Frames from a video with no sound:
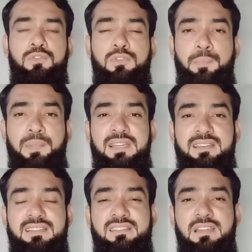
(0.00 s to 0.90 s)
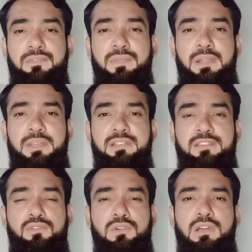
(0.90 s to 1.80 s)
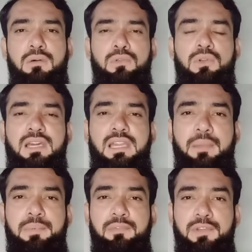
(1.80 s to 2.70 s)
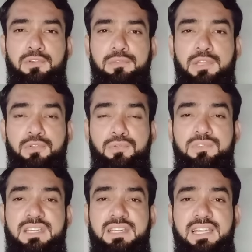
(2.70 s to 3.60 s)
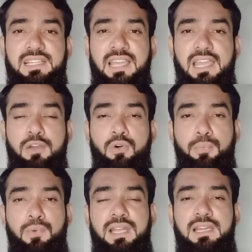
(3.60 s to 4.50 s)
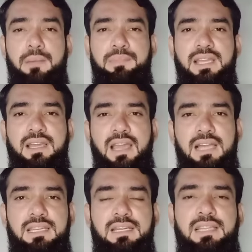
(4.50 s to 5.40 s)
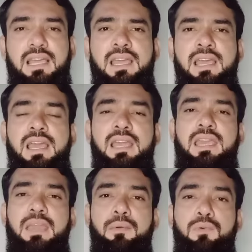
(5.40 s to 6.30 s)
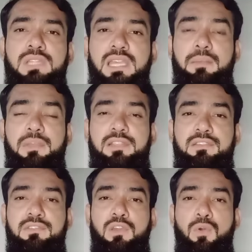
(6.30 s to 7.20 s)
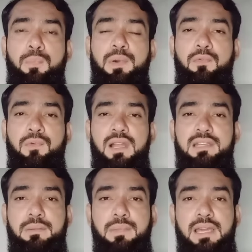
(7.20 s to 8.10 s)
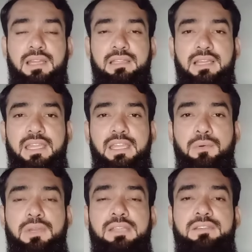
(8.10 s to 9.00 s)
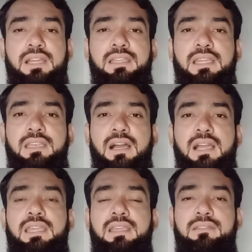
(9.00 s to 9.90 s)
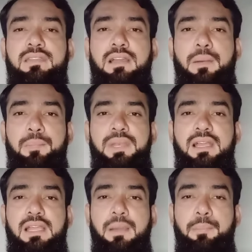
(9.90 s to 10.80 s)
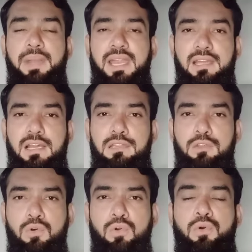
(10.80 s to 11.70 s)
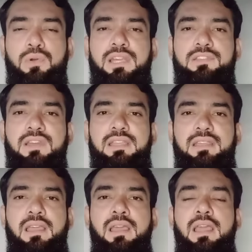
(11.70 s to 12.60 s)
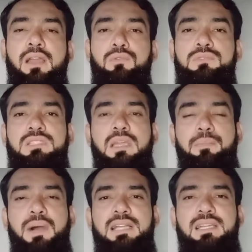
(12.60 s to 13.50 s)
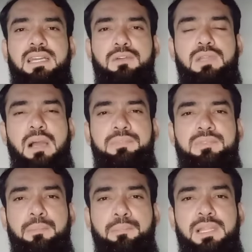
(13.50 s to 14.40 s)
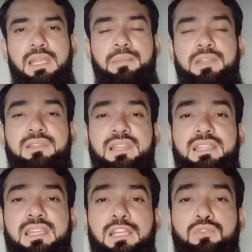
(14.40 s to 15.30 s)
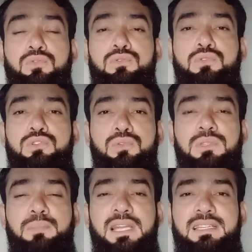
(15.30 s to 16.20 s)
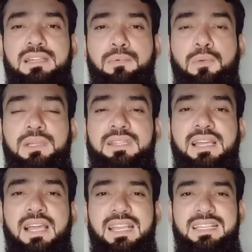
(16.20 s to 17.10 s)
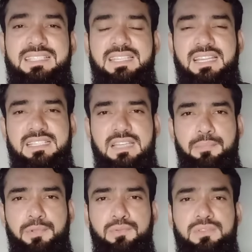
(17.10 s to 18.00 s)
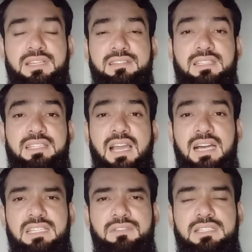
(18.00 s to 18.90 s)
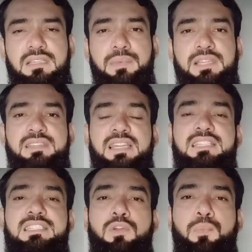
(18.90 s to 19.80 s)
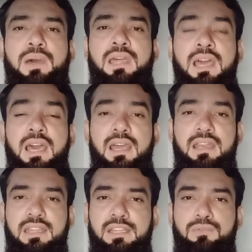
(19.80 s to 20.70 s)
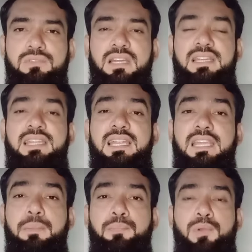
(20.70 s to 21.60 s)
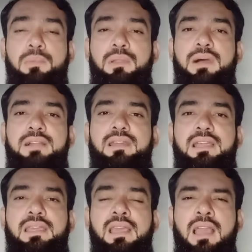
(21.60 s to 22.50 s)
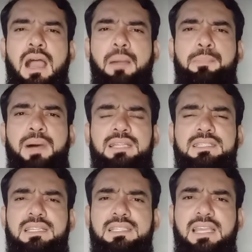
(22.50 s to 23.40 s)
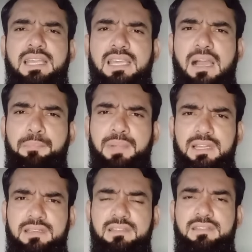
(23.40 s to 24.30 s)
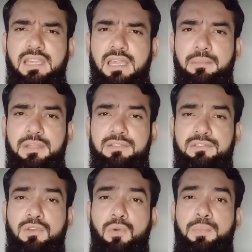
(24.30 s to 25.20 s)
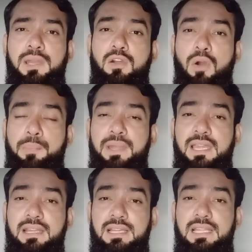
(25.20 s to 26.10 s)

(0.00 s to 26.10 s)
दोस्तों पिंट्रस्ट से इमेजेस को डाउनलोड करके अपने वीडियोस में यूज करने के लिए एक और पॉइंट आपने ख्याल रखना है कि उन इमेजेस के ऊपर वाटरमार्क नहीं होना चाहिए ना ही किसी कंपनी का या ब्रांड का लोगो होना चाहिए उसके बाद अगर कोई आप सिंपल इमेज लेते हैं तो उसको जो मेथड आपको बताया है इस तरीके से आप यूज कर सकते हैं अदरवाइज आपके चैनल्स के ऊपर रीयूज कंटेंट की प्रॉब्लम आ जाएगी अब बात करते हैं कि क्या पिंट्रस्ट की इमेजेस के ऊपर कॉपीराइट